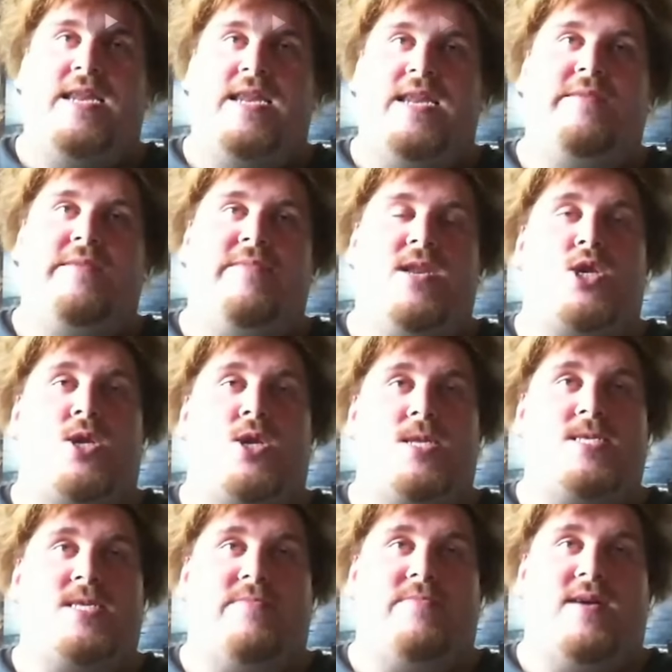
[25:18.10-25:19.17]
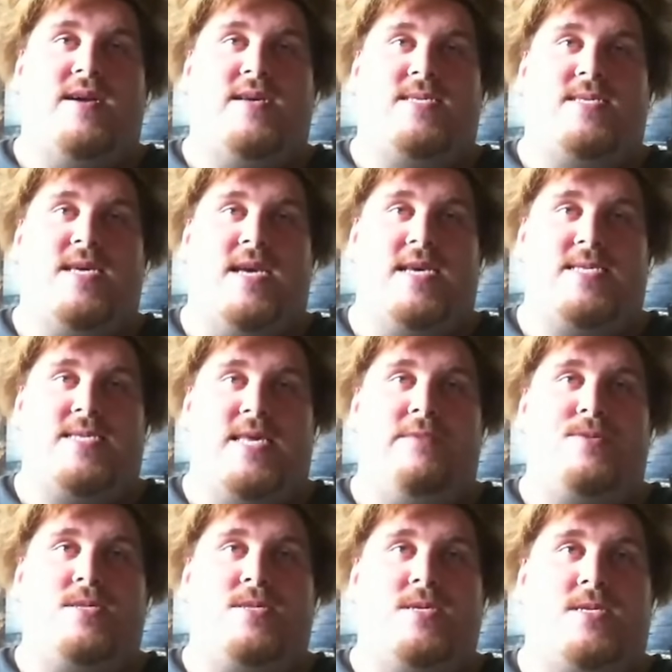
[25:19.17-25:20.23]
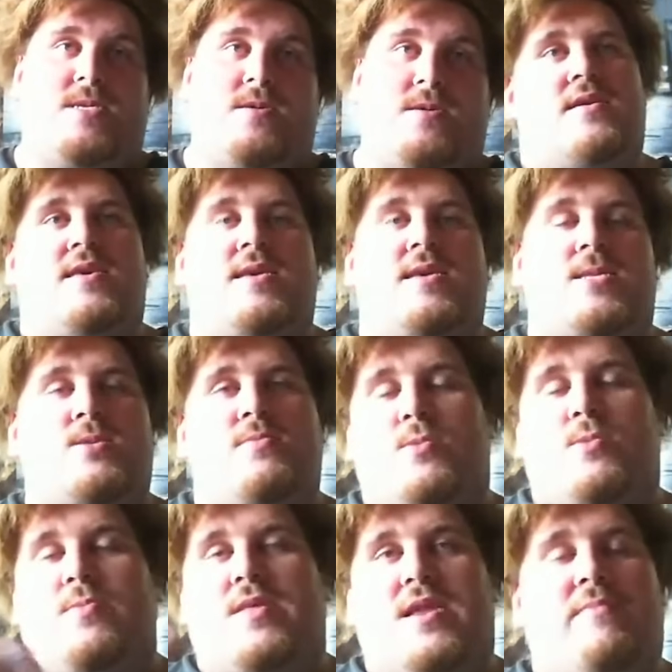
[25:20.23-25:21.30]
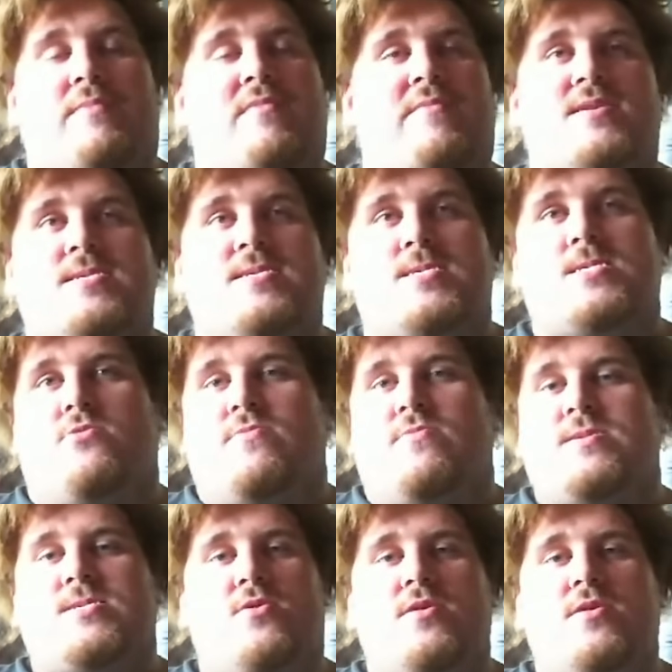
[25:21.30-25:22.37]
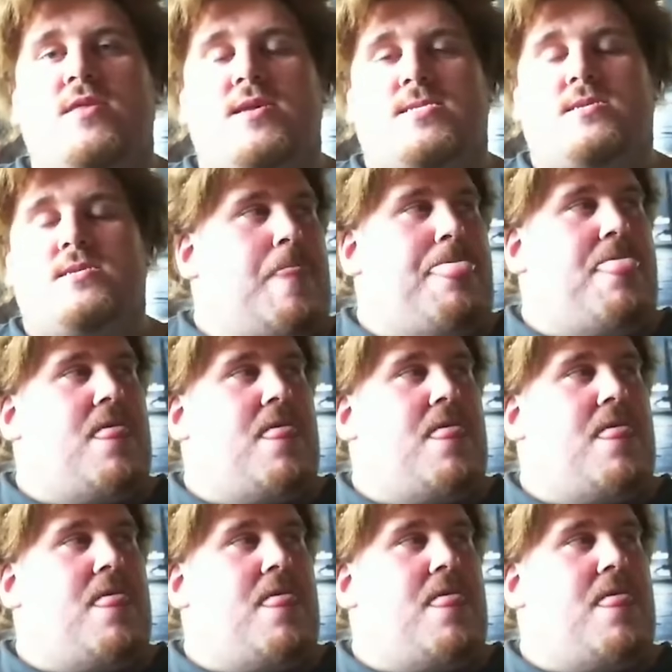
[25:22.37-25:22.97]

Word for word: Ein Mensch trotzdem er selbst ist. Hier zum Beispiel der Name Mastsau. was soll denn das?